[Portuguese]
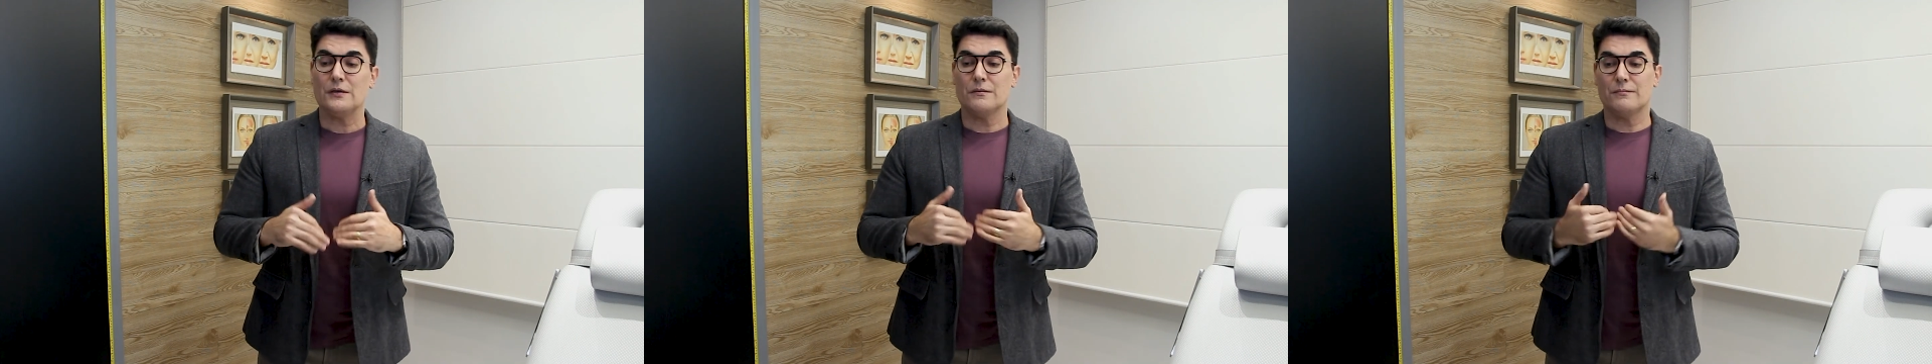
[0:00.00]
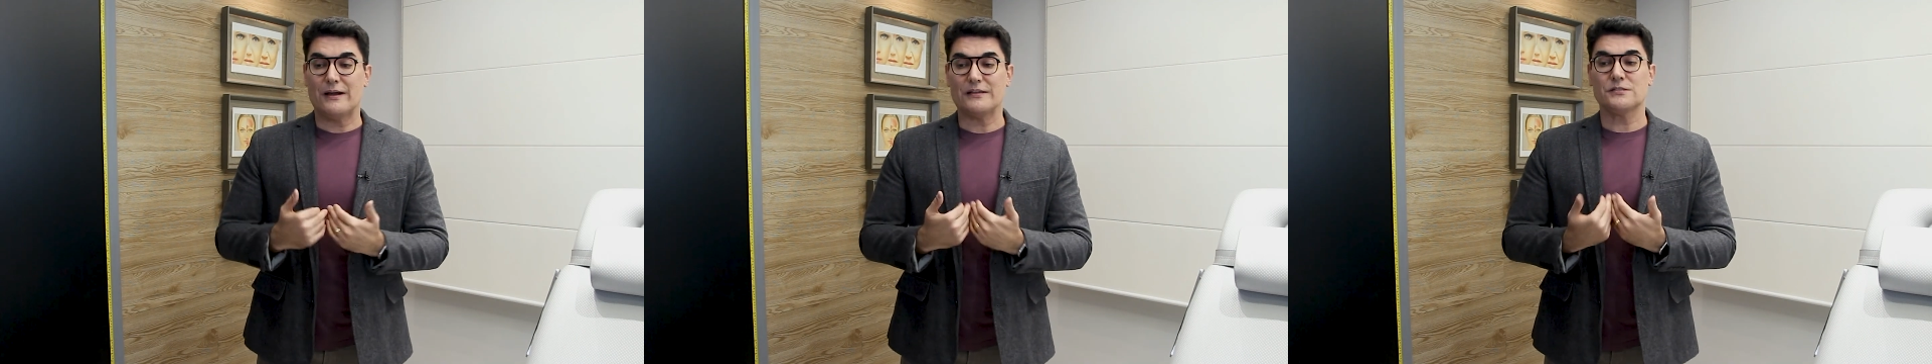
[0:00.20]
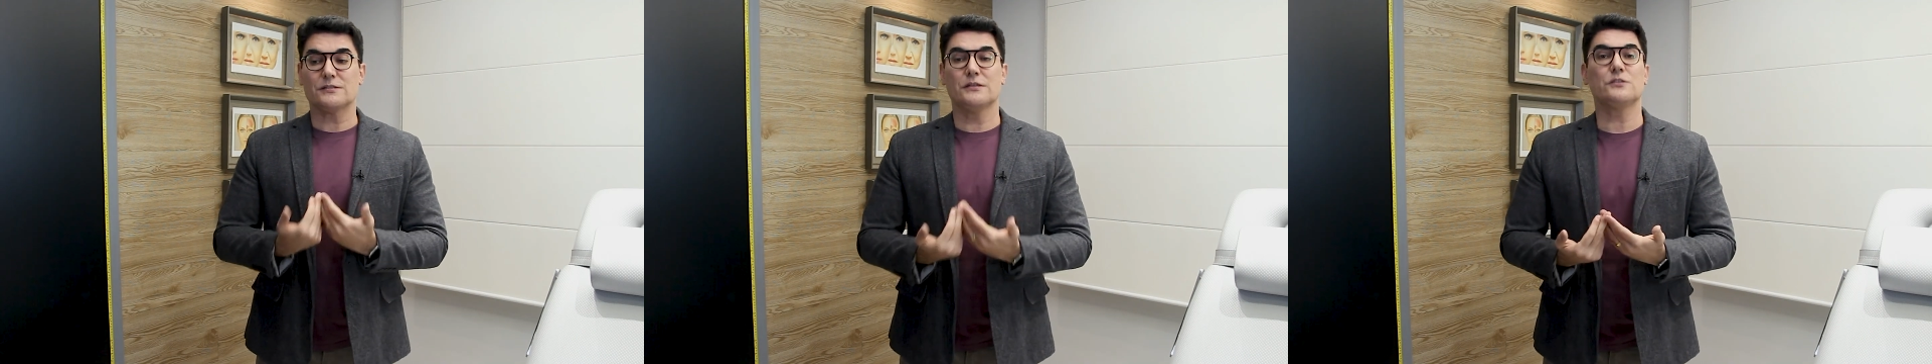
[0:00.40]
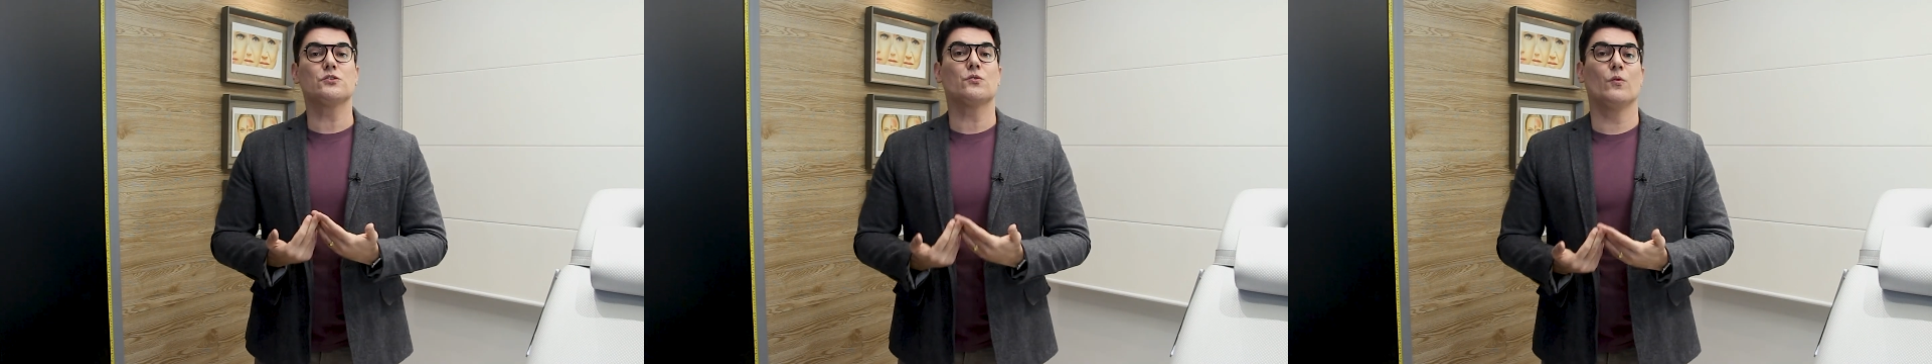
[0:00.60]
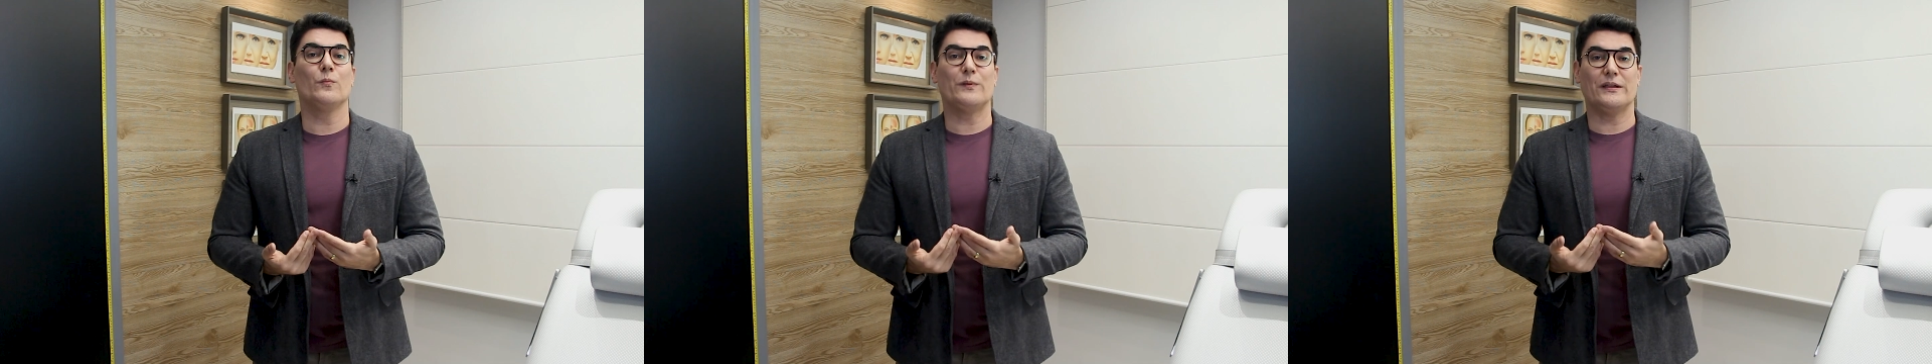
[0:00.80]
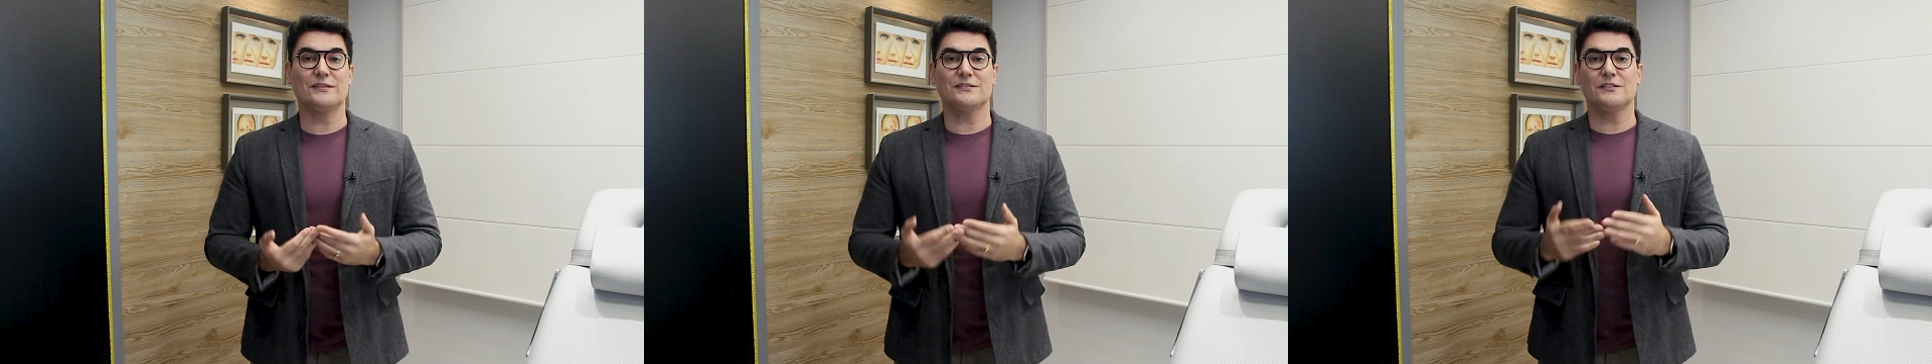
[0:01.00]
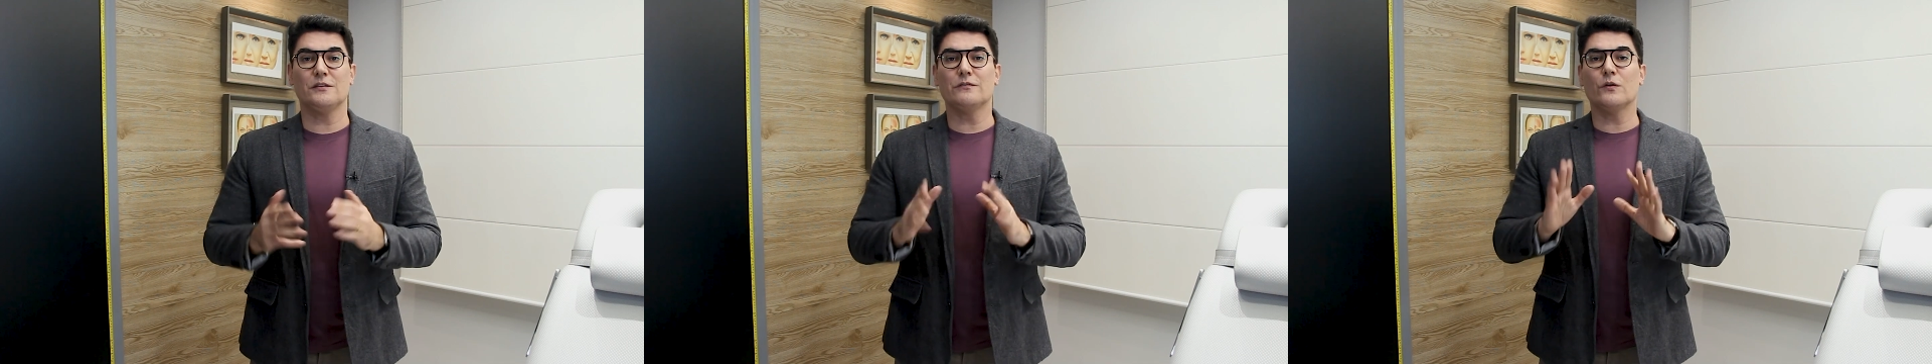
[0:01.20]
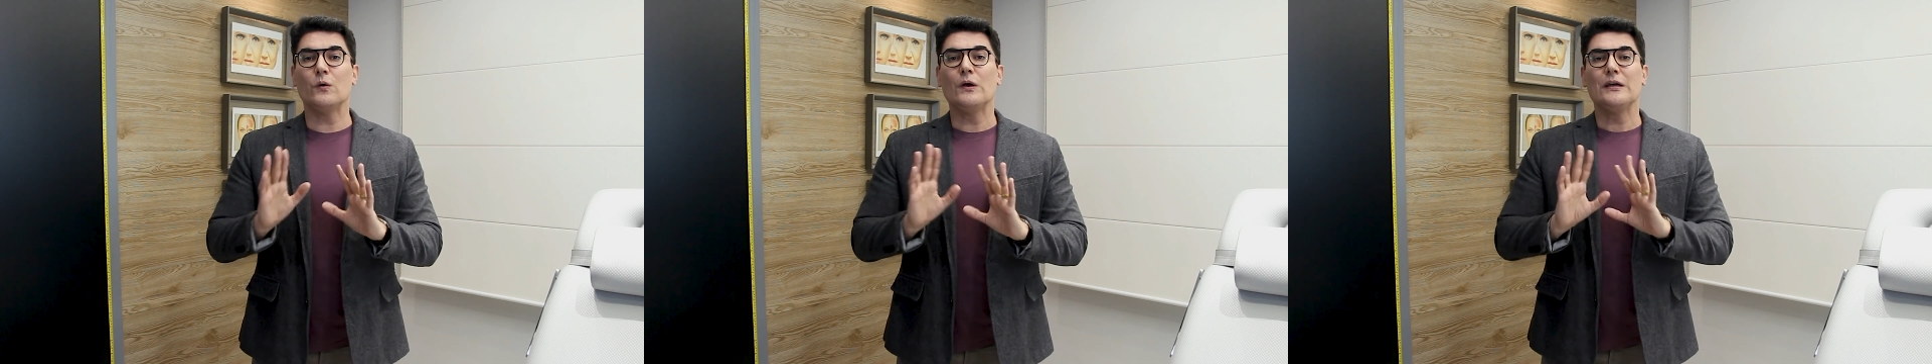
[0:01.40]
bastante
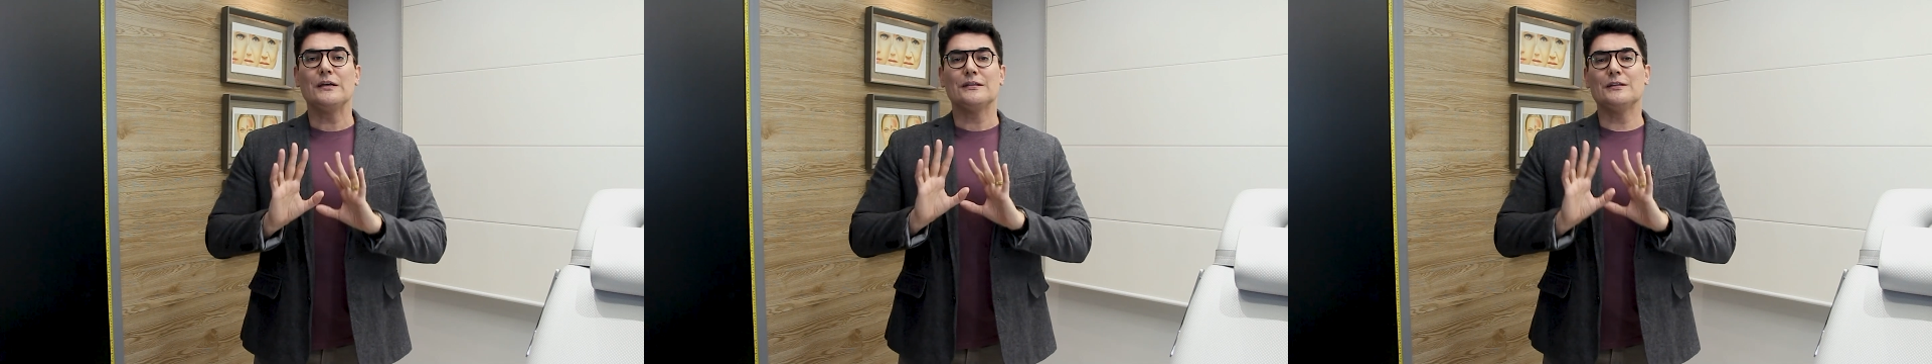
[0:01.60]
compreensível,